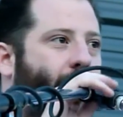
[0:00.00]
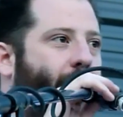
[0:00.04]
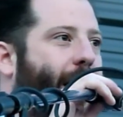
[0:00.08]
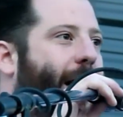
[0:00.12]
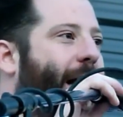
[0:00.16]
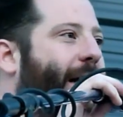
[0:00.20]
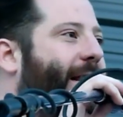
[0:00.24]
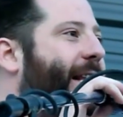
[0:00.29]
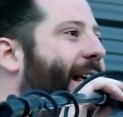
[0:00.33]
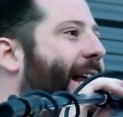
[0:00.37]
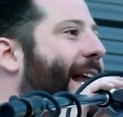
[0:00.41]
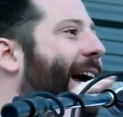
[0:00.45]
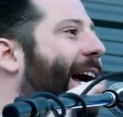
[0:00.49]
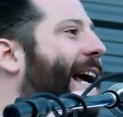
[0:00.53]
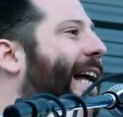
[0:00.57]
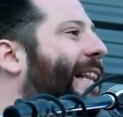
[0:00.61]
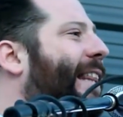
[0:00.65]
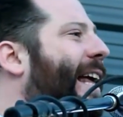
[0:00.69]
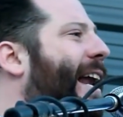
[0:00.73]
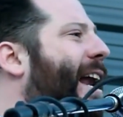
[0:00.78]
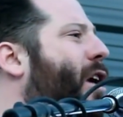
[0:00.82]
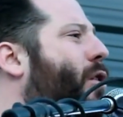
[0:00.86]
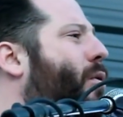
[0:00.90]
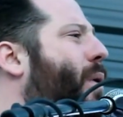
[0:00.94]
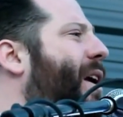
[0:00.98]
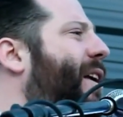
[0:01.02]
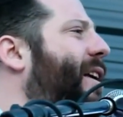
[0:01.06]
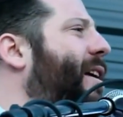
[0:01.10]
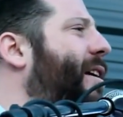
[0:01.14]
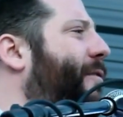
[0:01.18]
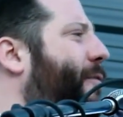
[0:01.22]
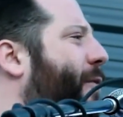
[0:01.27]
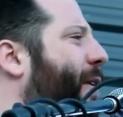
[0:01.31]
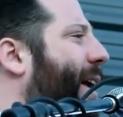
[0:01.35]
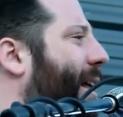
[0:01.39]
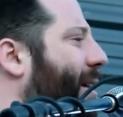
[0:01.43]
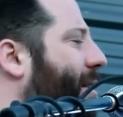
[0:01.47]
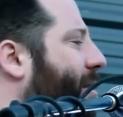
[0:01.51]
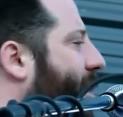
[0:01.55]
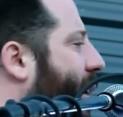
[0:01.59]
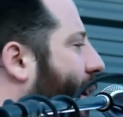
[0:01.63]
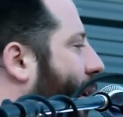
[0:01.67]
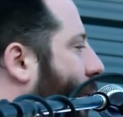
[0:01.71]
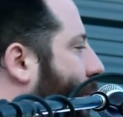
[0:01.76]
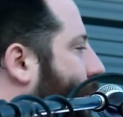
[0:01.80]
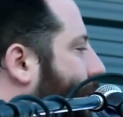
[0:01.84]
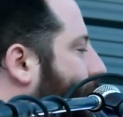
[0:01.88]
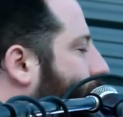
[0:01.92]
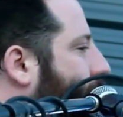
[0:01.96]
que tiene que tener cualquier
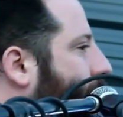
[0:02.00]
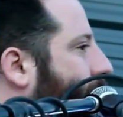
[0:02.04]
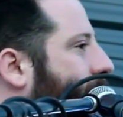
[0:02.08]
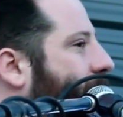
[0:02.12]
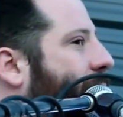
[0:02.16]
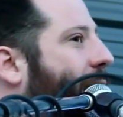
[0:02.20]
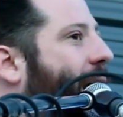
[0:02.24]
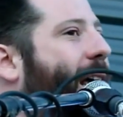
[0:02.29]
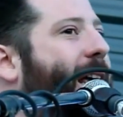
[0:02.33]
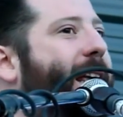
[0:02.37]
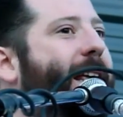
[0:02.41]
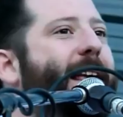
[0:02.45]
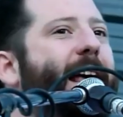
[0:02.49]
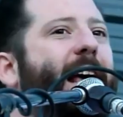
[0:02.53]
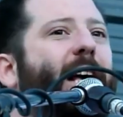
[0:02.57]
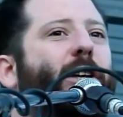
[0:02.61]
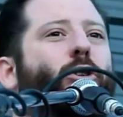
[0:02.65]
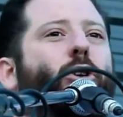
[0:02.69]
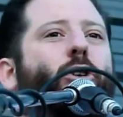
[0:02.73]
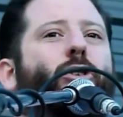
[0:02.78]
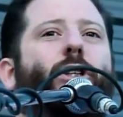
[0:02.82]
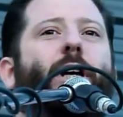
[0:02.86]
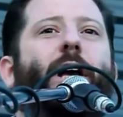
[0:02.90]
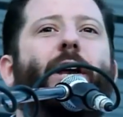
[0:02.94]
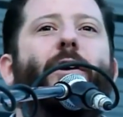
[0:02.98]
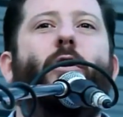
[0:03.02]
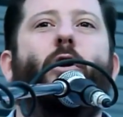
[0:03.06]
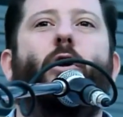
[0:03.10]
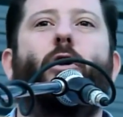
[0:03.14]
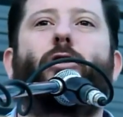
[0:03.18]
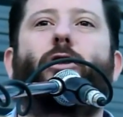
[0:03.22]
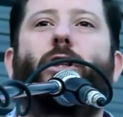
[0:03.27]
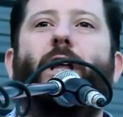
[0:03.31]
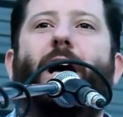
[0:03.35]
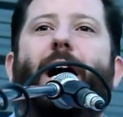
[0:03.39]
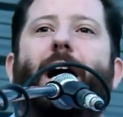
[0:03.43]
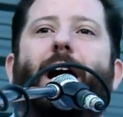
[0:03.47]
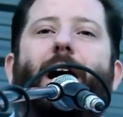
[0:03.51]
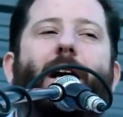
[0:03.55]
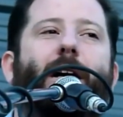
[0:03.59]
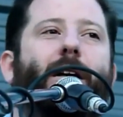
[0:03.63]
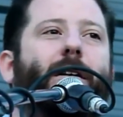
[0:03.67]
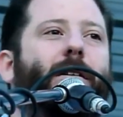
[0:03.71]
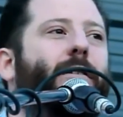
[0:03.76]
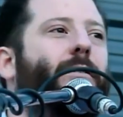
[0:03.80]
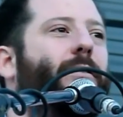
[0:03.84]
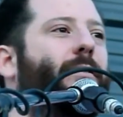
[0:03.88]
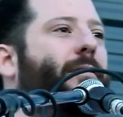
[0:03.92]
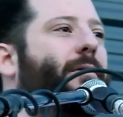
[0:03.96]
frente. Y eso se nota.
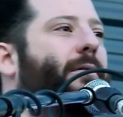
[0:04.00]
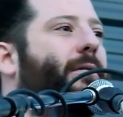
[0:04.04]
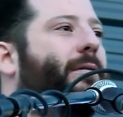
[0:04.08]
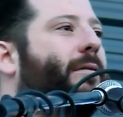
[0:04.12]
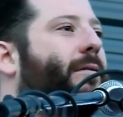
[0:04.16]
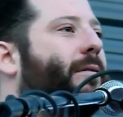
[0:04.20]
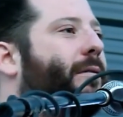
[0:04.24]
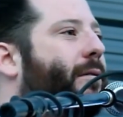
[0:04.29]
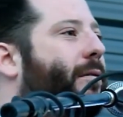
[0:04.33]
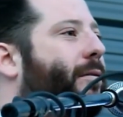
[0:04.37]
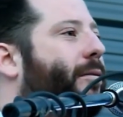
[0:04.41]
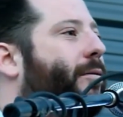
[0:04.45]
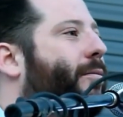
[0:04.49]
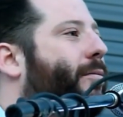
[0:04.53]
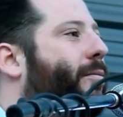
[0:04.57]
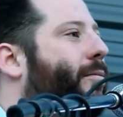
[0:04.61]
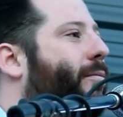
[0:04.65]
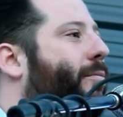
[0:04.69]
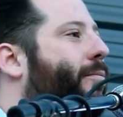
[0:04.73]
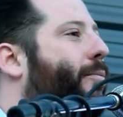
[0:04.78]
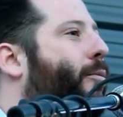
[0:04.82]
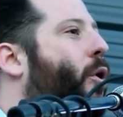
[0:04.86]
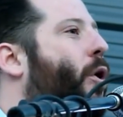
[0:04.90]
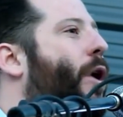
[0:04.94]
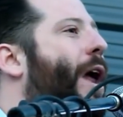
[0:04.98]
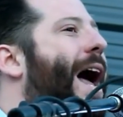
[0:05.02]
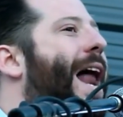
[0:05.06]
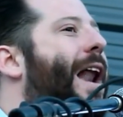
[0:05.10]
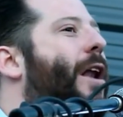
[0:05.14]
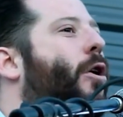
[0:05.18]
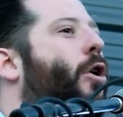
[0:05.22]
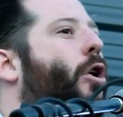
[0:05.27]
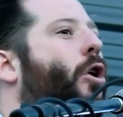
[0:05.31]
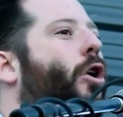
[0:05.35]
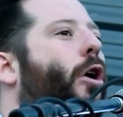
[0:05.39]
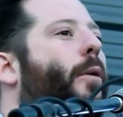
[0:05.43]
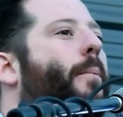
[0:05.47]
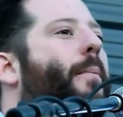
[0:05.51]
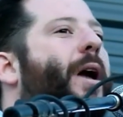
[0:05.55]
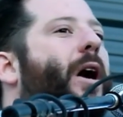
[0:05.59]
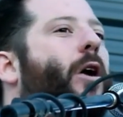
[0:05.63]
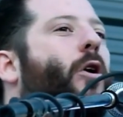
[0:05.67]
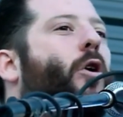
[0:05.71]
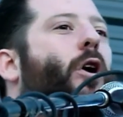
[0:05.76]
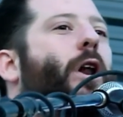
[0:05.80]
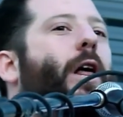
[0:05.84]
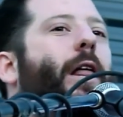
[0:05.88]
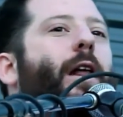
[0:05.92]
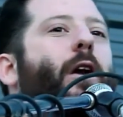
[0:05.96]
Por algo los
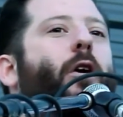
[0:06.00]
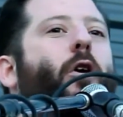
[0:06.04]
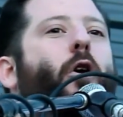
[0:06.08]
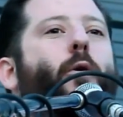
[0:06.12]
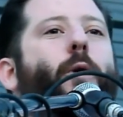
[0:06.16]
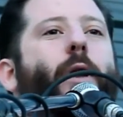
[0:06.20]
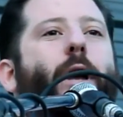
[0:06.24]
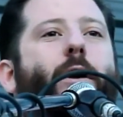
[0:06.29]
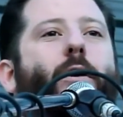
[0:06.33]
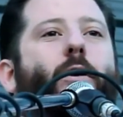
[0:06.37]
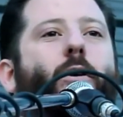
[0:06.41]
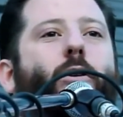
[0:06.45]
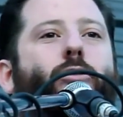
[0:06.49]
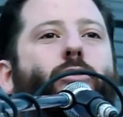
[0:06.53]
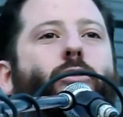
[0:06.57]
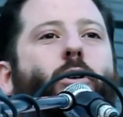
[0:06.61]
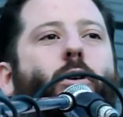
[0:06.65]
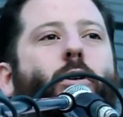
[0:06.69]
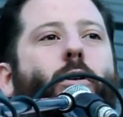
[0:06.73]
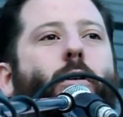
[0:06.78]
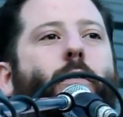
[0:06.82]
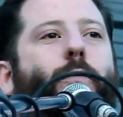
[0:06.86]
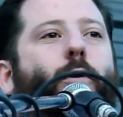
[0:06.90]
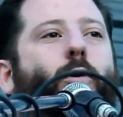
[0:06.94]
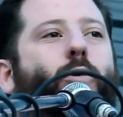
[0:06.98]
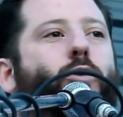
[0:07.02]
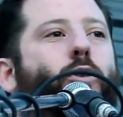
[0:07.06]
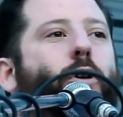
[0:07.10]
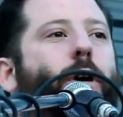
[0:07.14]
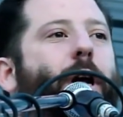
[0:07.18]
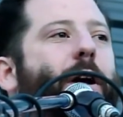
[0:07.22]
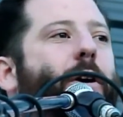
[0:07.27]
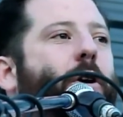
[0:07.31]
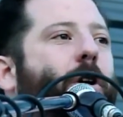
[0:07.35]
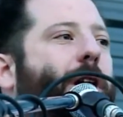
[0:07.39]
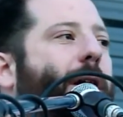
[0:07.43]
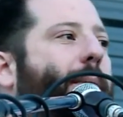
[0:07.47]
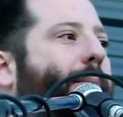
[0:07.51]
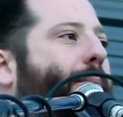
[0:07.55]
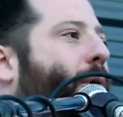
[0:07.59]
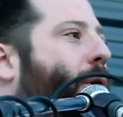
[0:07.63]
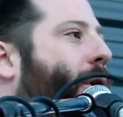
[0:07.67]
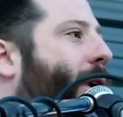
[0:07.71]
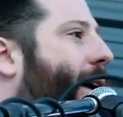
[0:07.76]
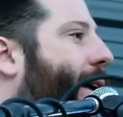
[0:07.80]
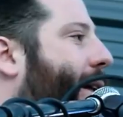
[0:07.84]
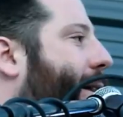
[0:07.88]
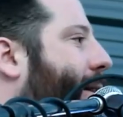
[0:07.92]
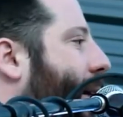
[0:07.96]
mejores del gobierno son los funcionarios
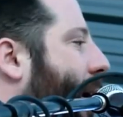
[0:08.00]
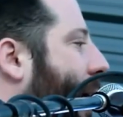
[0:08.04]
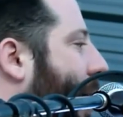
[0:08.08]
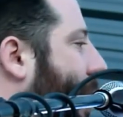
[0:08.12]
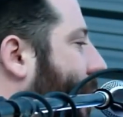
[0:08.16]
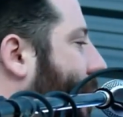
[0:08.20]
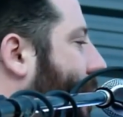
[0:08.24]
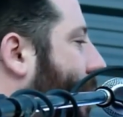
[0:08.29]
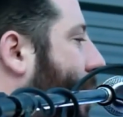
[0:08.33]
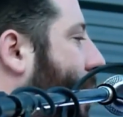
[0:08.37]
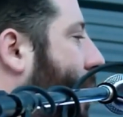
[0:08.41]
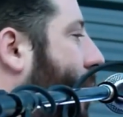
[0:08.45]
camporistas.